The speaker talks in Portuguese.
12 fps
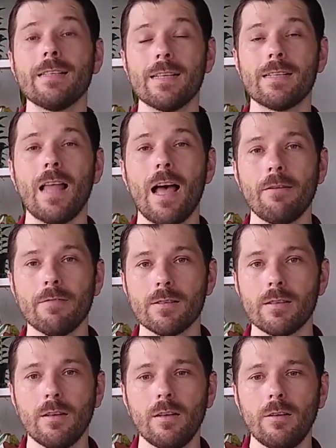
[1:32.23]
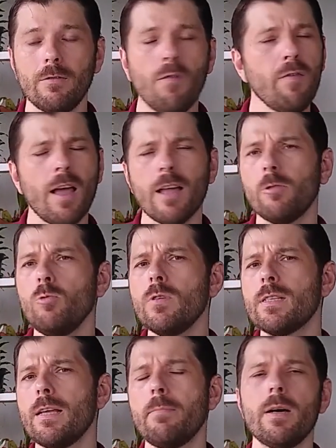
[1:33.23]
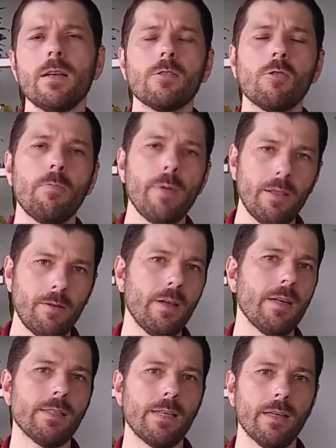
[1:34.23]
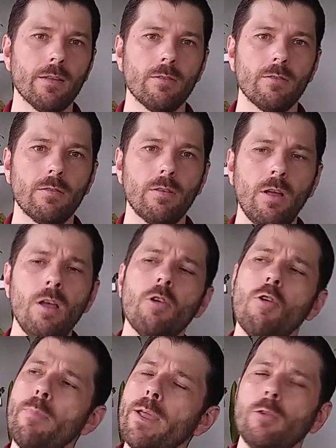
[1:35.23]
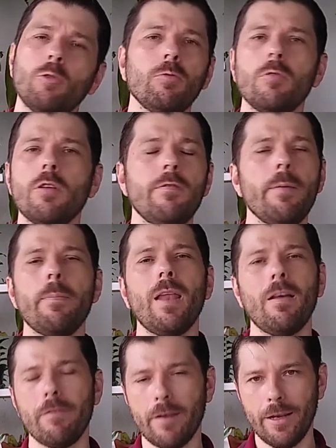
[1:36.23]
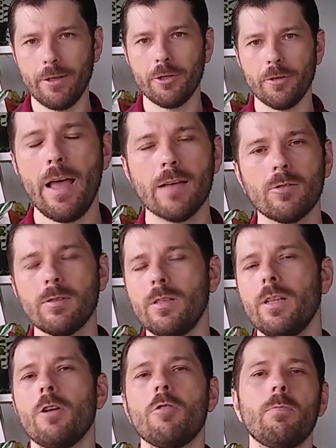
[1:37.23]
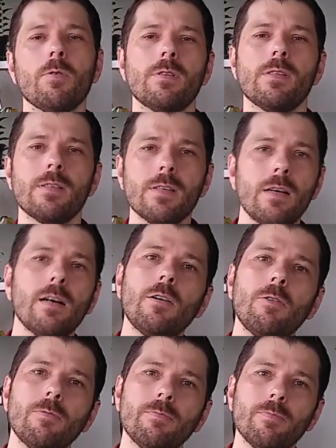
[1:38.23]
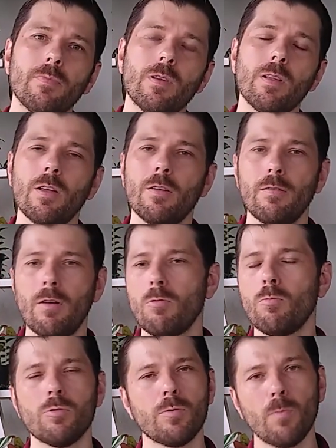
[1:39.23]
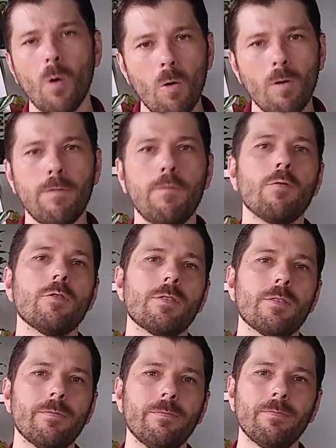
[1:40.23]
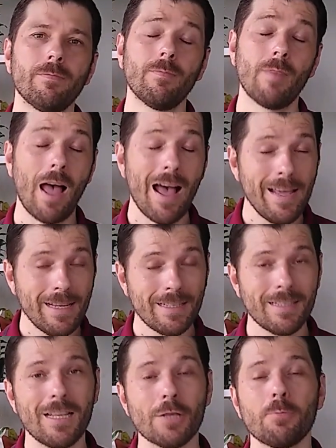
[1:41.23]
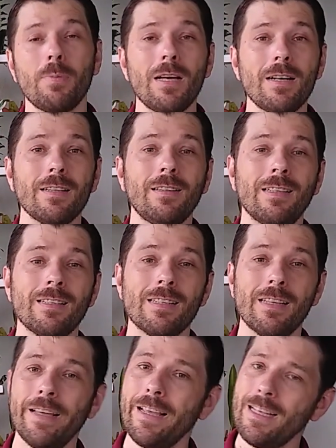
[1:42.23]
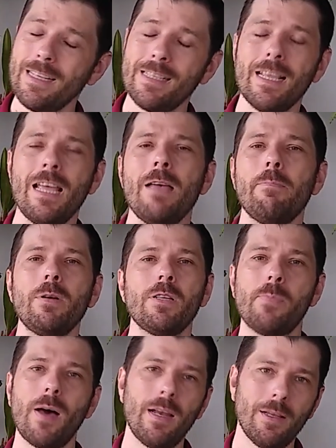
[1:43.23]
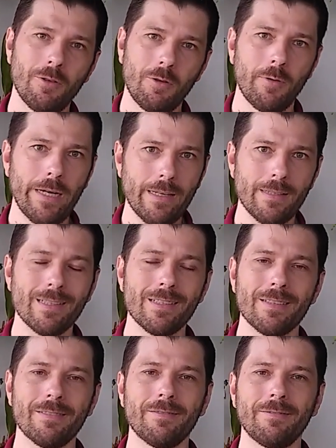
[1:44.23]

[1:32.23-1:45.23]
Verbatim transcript: Essas larvas vão ficar duas semanas comendo e crescendo. Comem tudo que vê pela frente, restos em decomposição, alguns mofos, raízes das plantas e sempre espalhando doenças.